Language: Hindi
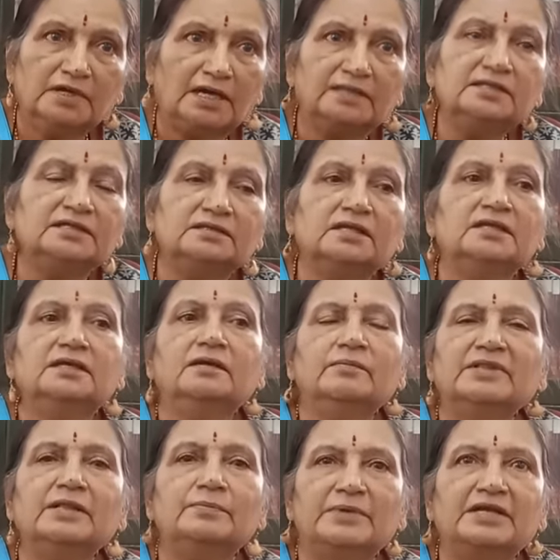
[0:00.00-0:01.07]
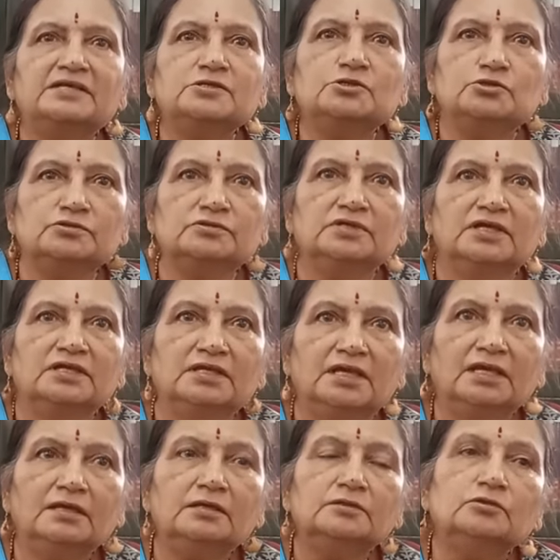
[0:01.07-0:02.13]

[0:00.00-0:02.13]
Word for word: आदत नहीं है मतलब प्रैक्टिस छूट गई है